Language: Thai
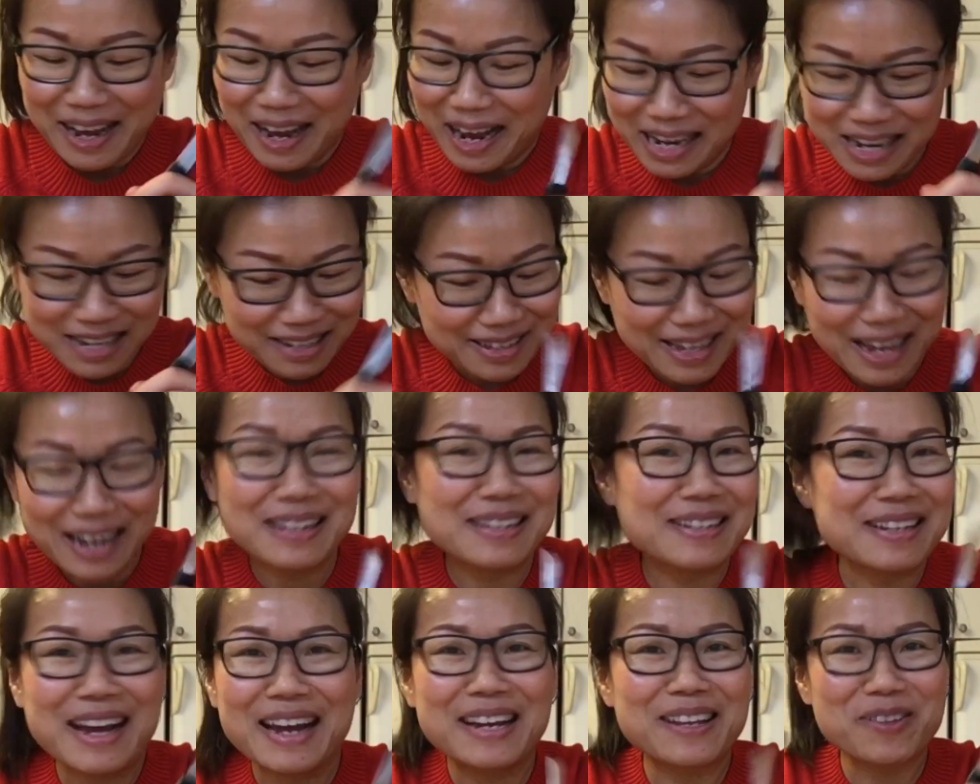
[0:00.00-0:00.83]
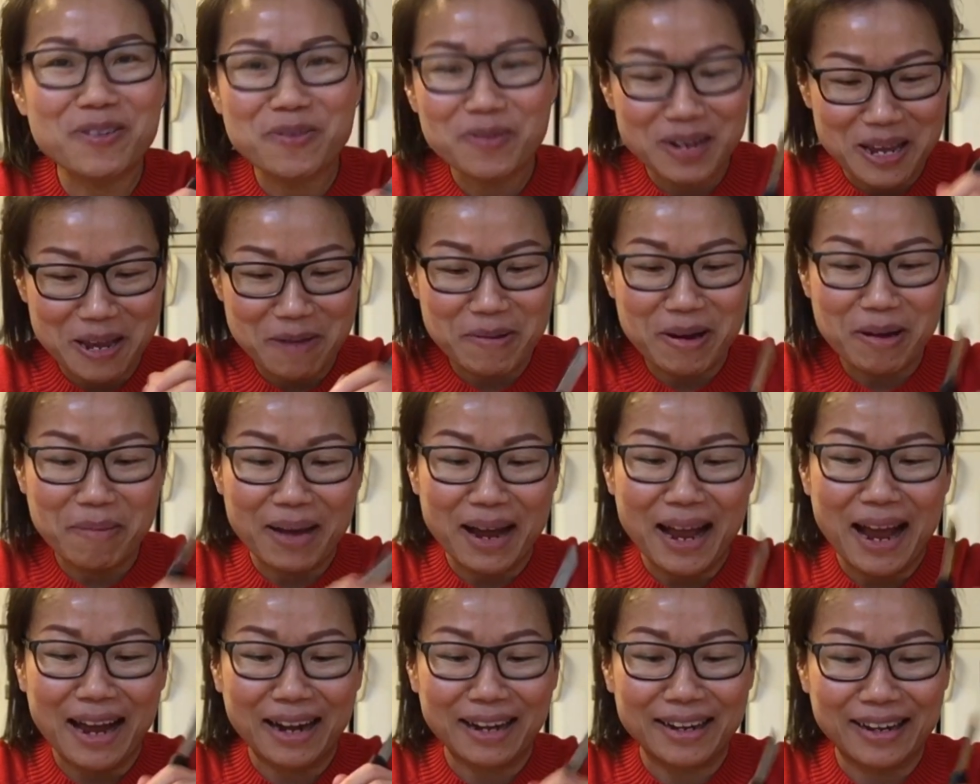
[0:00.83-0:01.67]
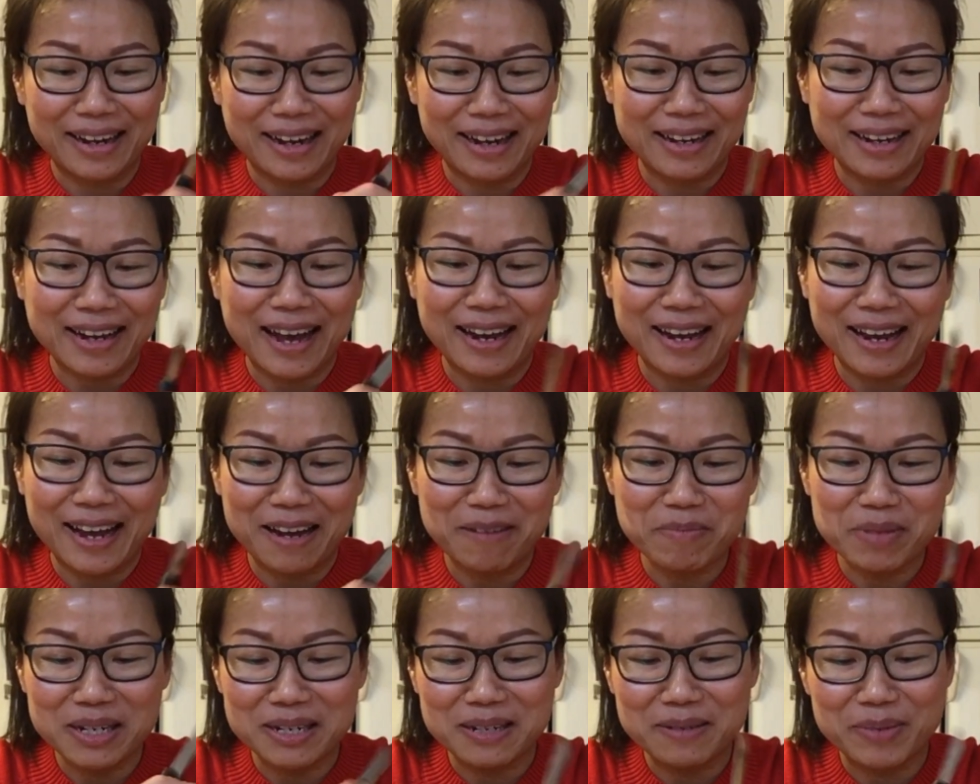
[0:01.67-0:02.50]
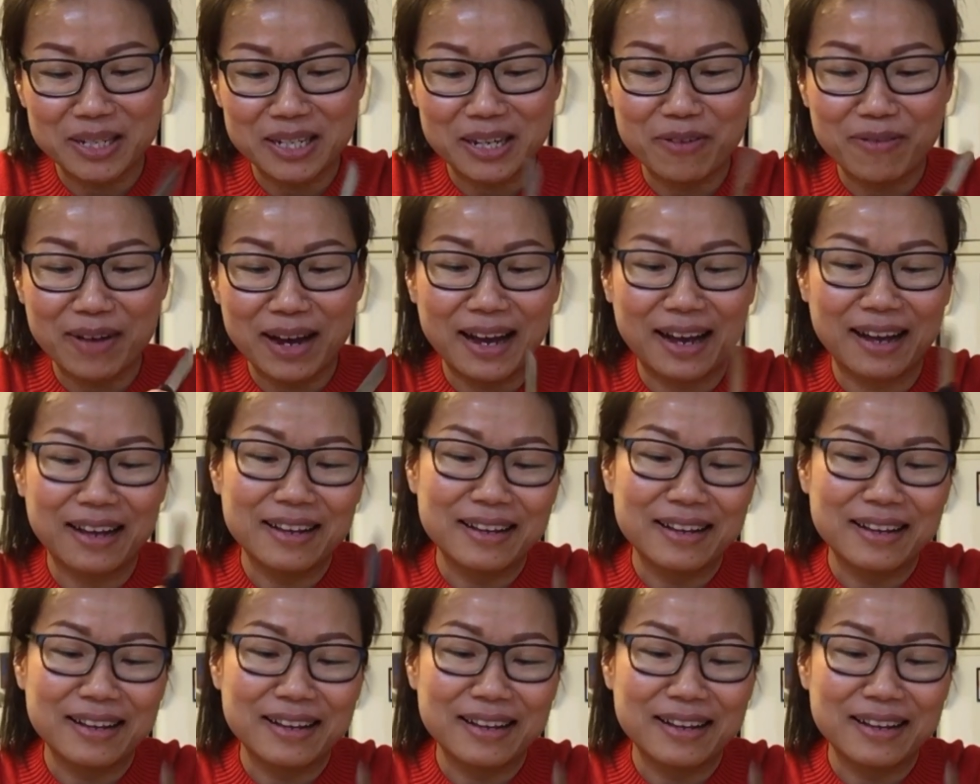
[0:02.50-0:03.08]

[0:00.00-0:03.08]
ให้ใส่ใจตรงนี้มากๆเลยนะคะ การล้างมือไม่ใช่ว่า